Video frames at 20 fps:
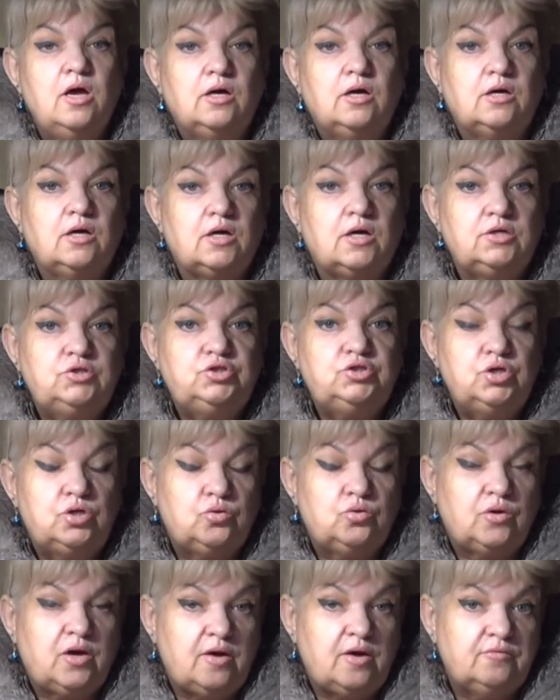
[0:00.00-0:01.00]
карающая
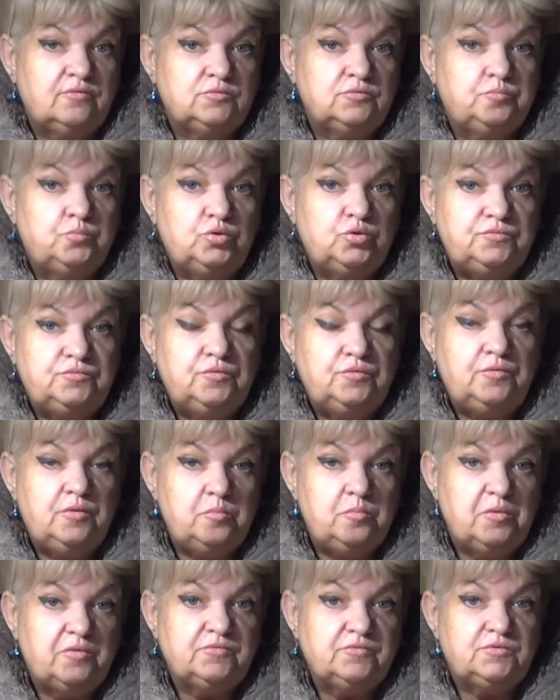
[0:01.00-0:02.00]
рука вас будет все
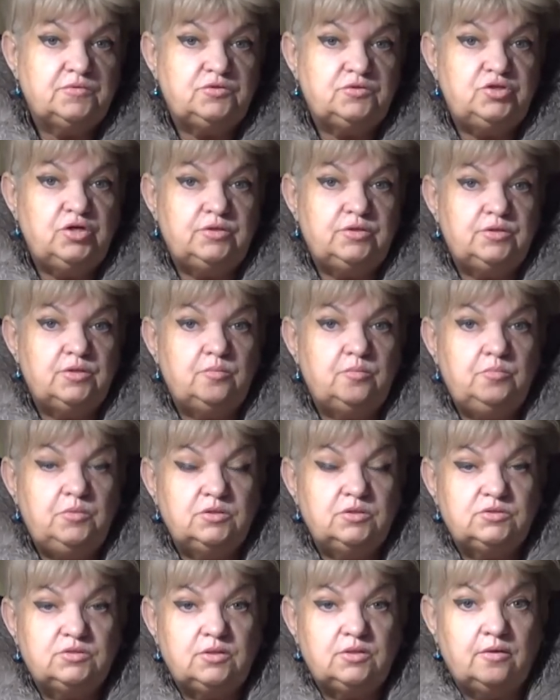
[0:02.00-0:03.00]
время возвращать на
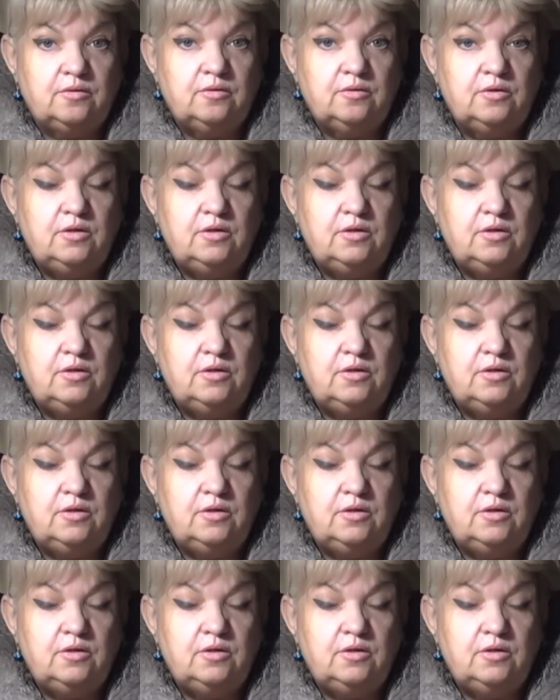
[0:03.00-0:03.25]
место.